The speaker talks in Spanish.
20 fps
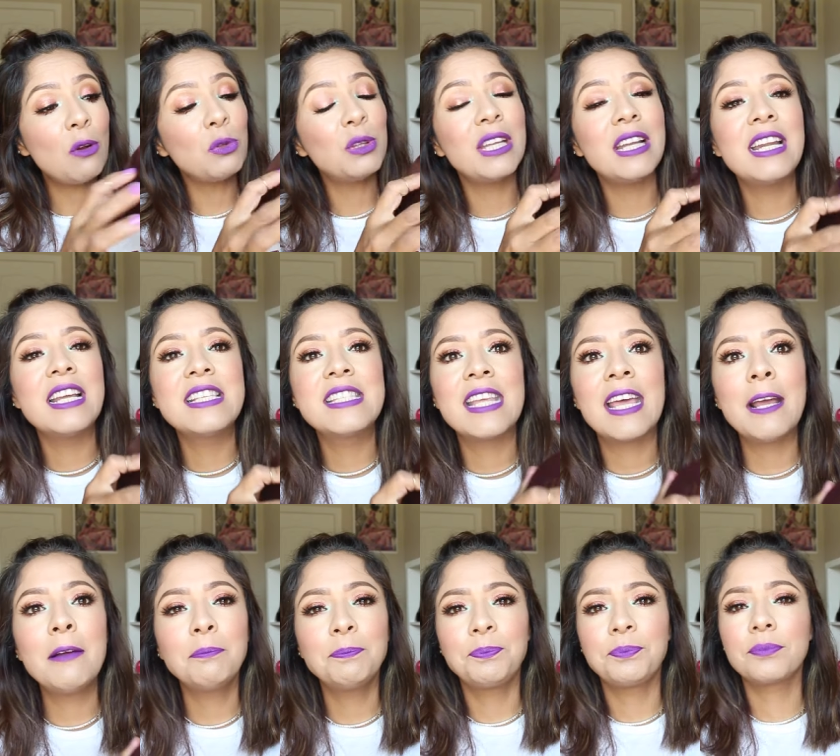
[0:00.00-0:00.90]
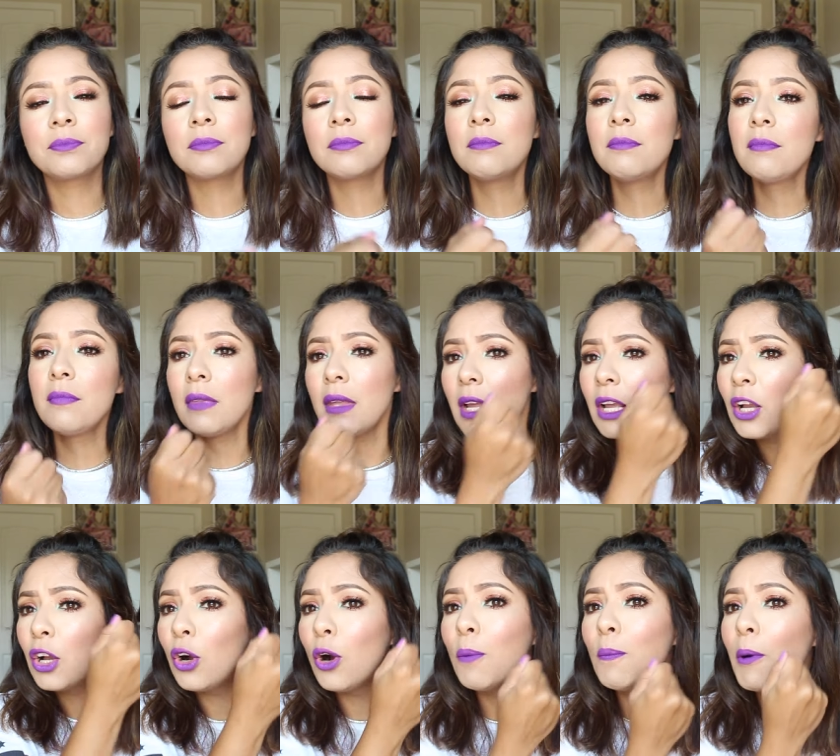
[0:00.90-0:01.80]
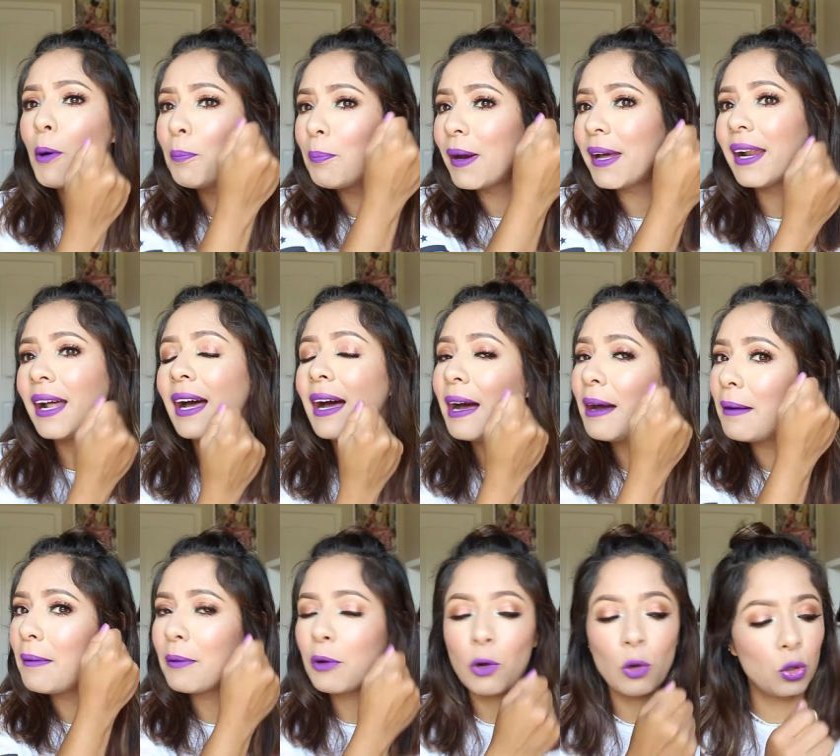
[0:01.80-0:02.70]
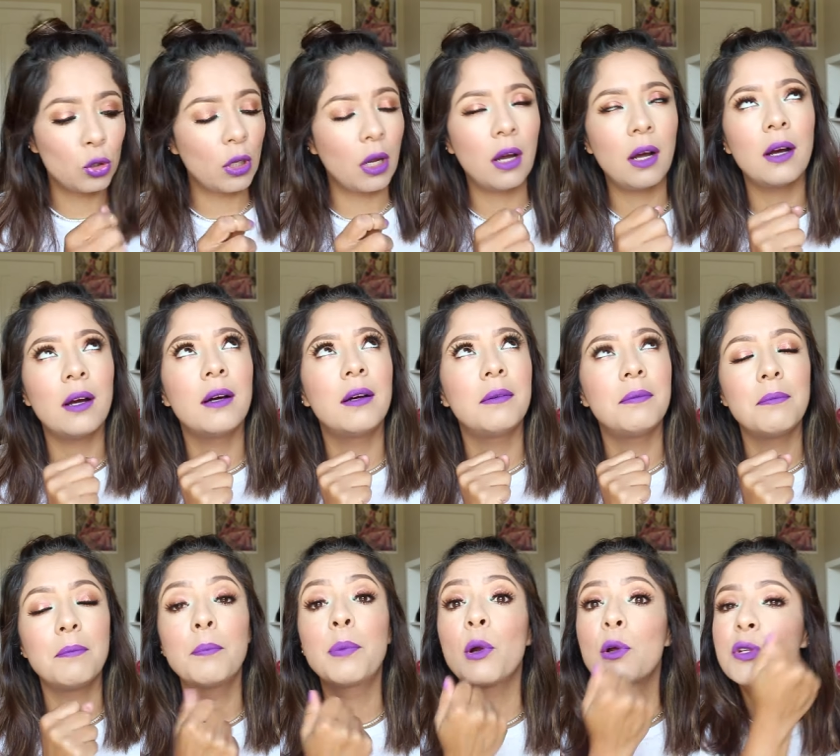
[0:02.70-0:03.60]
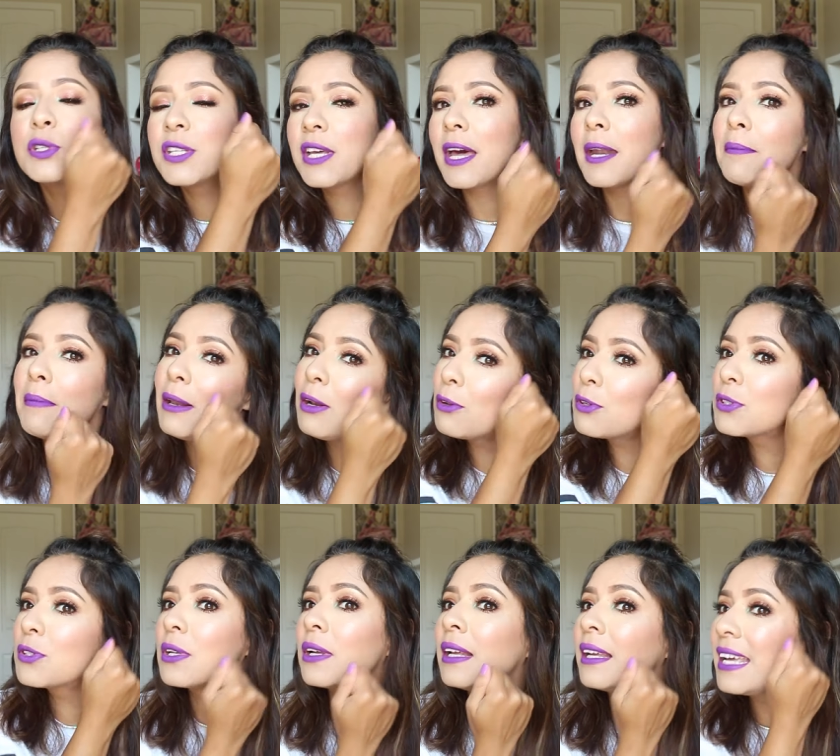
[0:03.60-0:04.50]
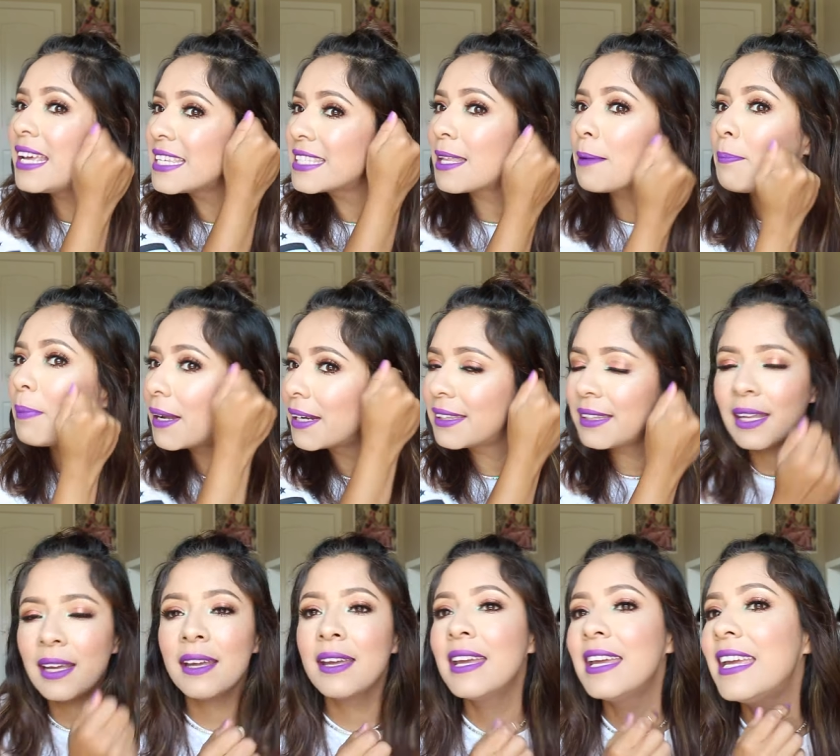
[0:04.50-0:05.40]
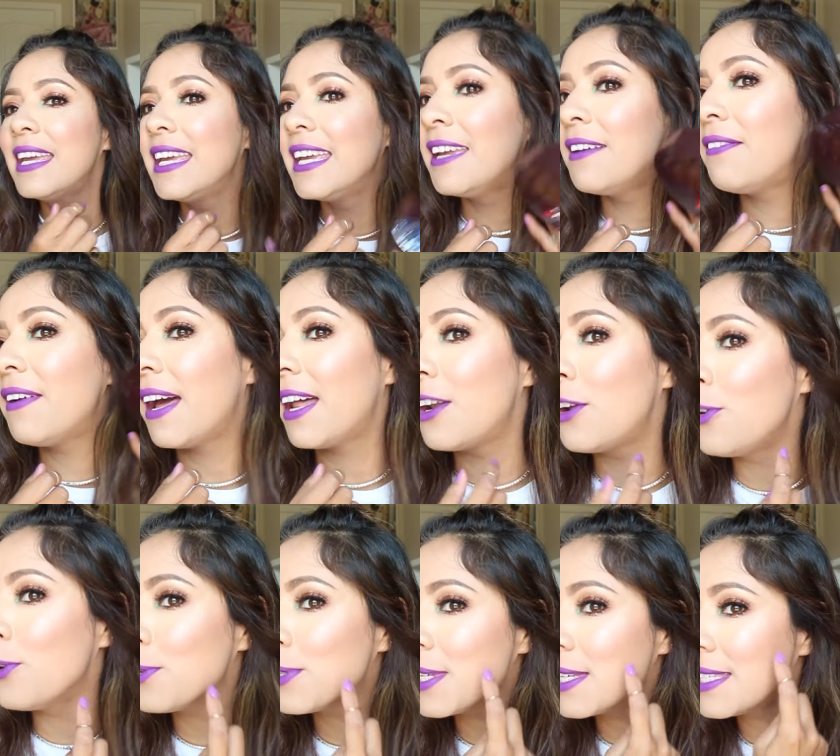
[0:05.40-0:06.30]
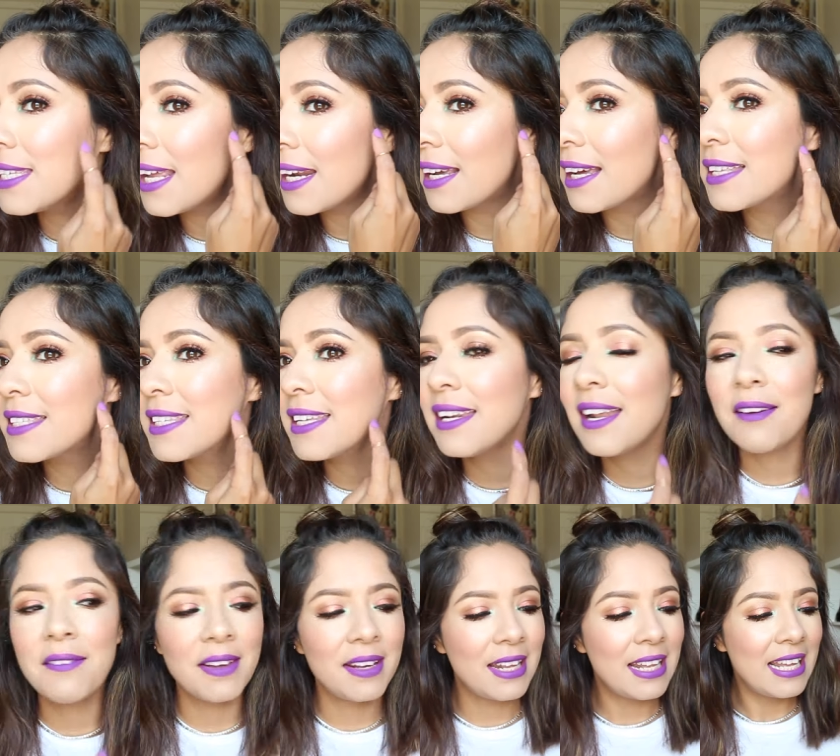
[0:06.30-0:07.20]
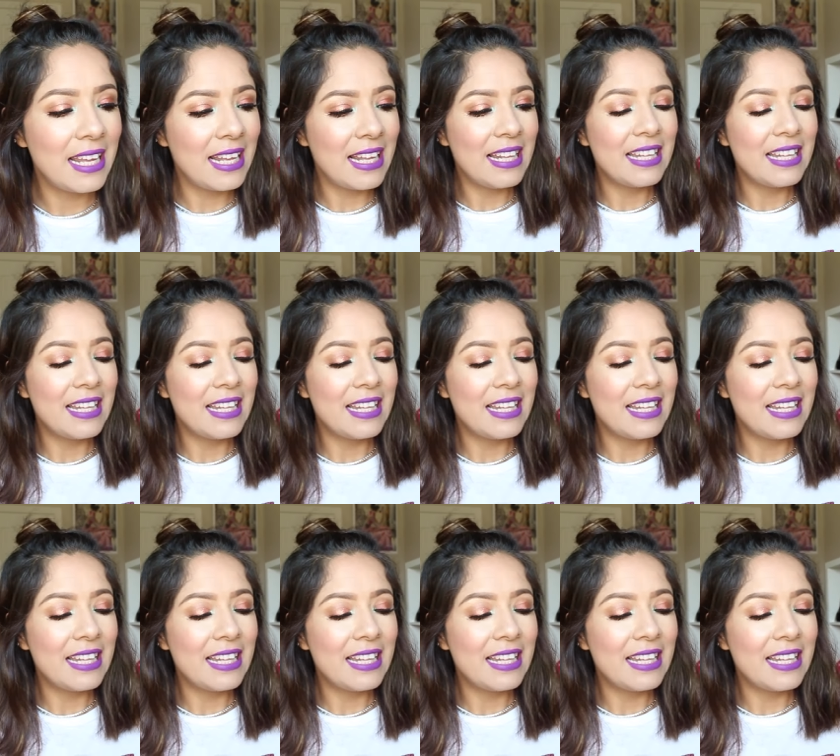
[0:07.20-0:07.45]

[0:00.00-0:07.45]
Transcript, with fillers: lo utilicé como para ah, broncearme los, eh, esta parte y vean, no sé si alcancen a ver,